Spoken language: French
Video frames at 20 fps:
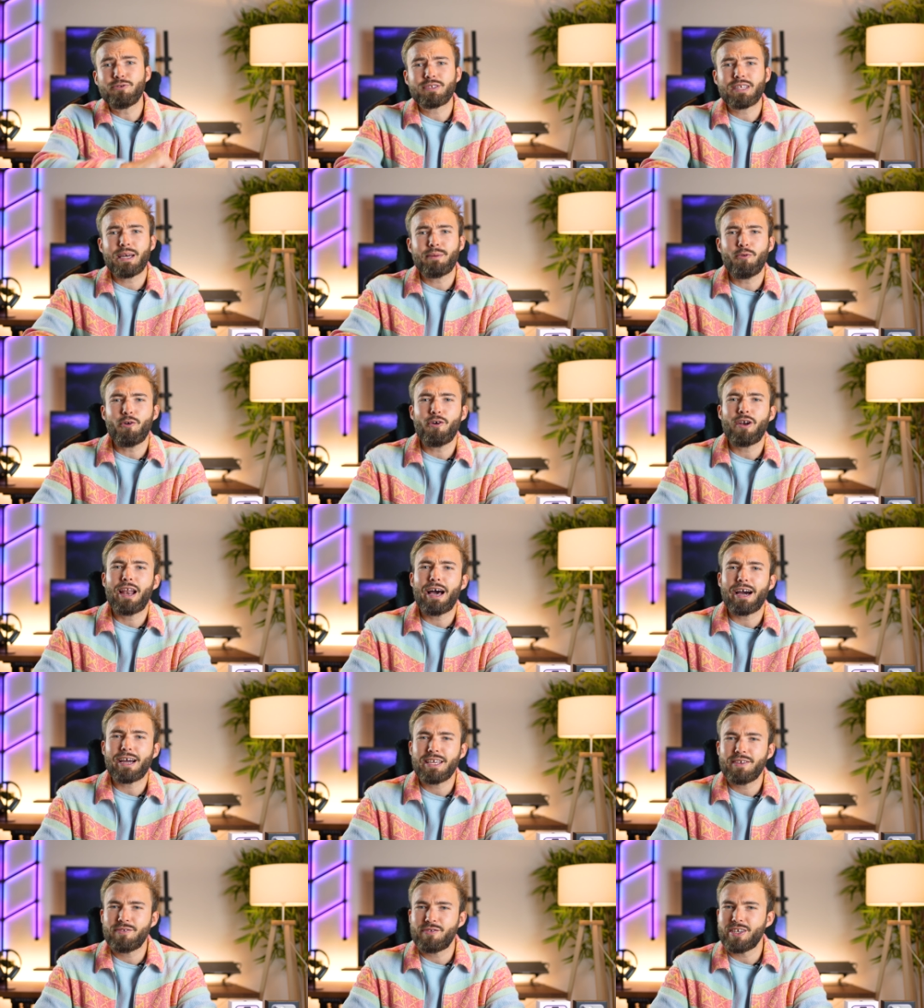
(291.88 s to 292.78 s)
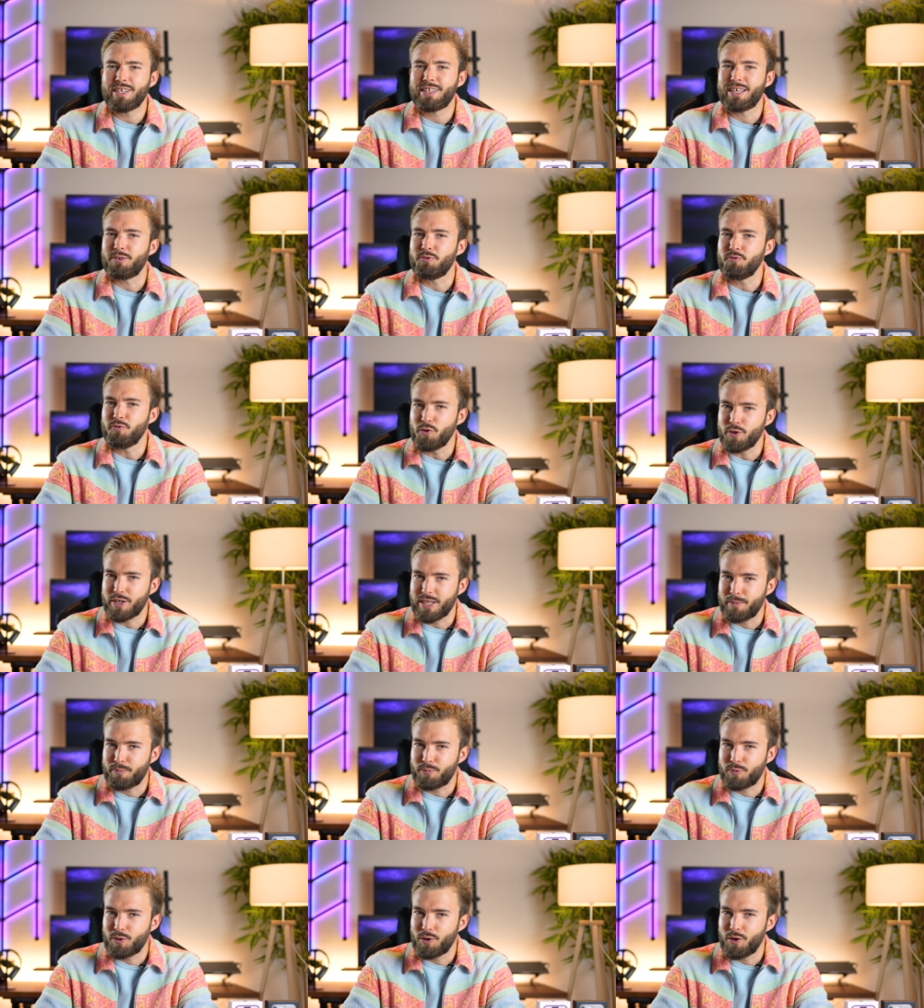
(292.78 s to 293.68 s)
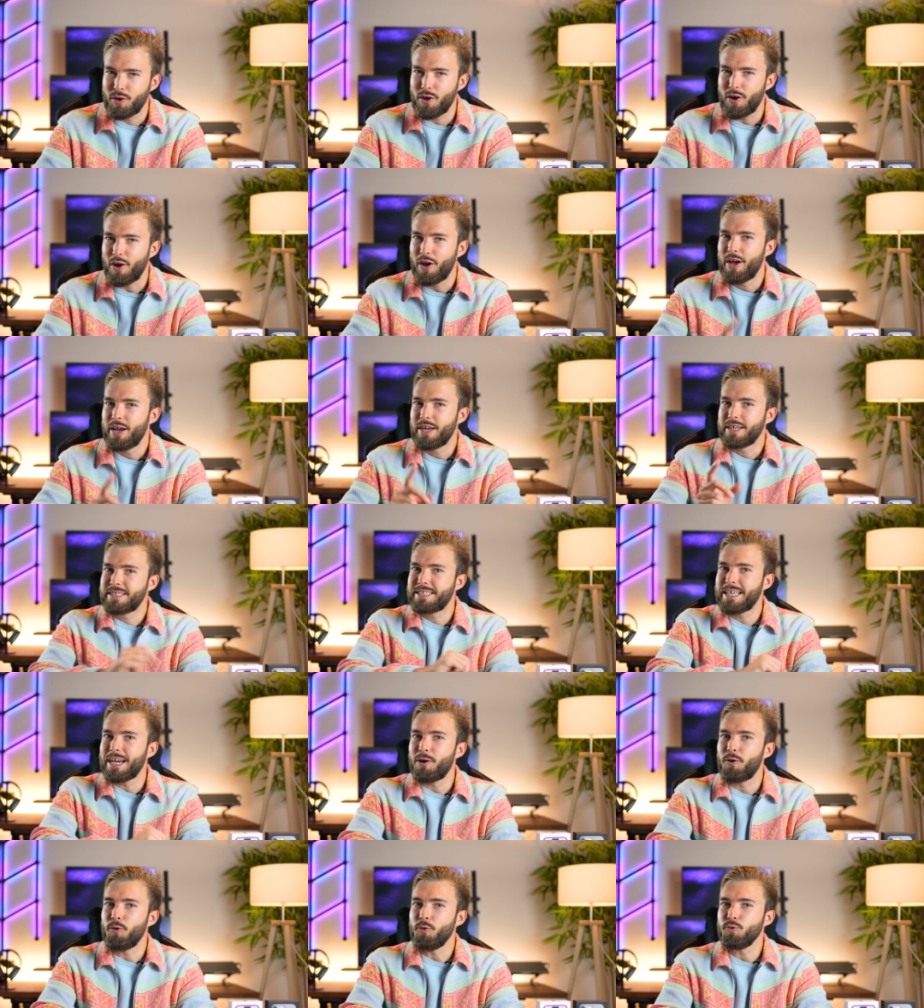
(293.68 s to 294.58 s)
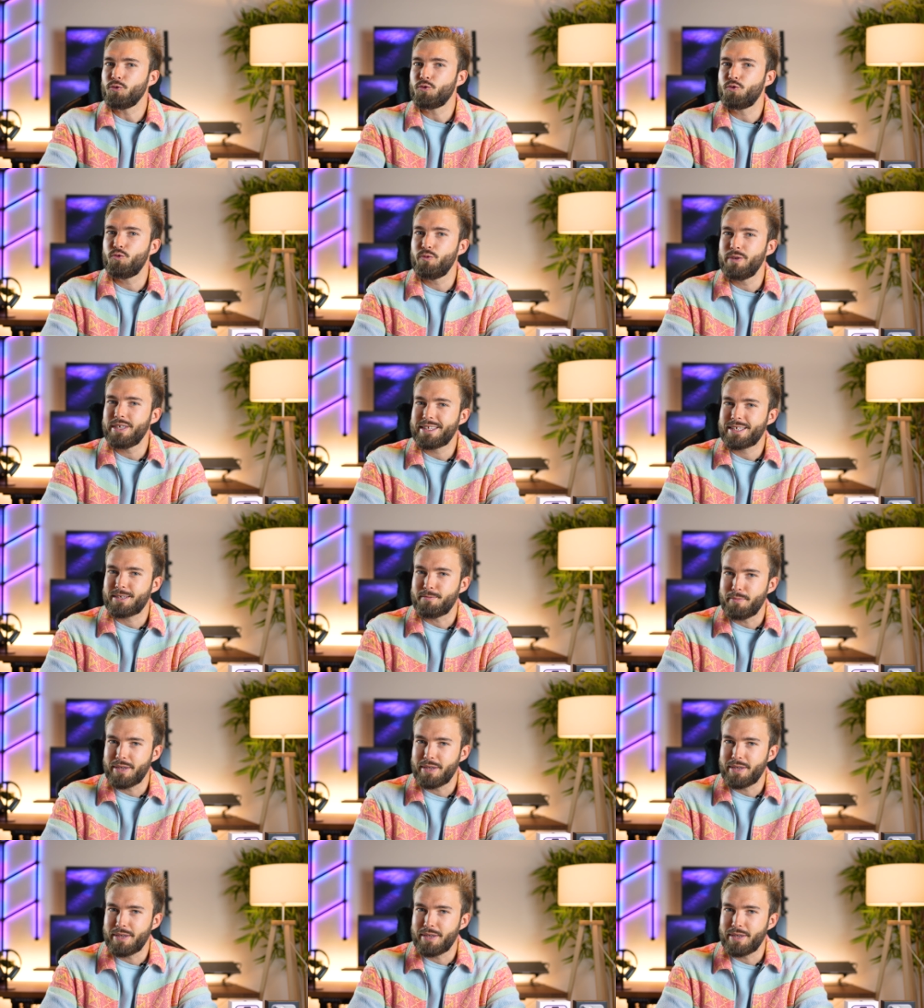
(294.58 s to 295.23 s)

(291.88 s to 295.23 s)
notamment l'arrivée d'un nouveau capteur 48